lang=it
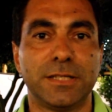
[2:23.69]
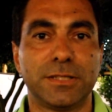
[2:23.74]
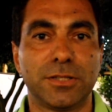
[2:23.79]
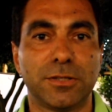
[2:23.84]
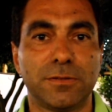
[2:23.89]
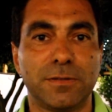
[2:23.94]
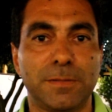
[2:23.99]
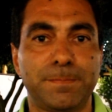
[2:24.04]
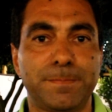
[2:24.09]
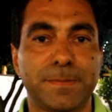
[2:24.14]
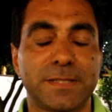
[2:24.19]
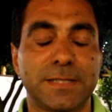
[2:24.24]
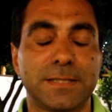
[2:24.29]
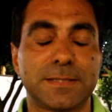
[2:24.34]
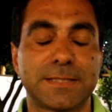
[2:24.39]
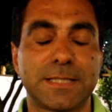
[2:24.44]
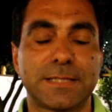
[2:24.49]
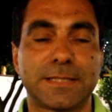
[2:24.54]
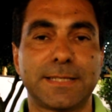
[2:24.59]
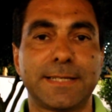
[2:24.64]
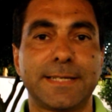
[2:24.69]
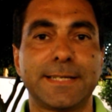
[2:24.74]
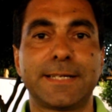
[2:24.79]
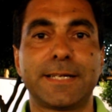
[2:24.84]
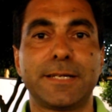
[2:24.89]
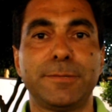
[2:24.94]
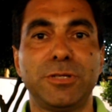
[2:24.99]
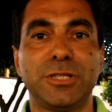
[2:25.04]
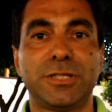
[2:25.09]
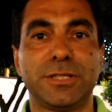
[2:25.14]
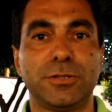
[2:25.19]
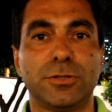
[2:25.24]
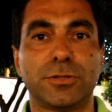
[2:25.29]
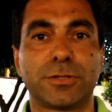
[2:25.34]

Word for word: dove il palazzetto era gremito in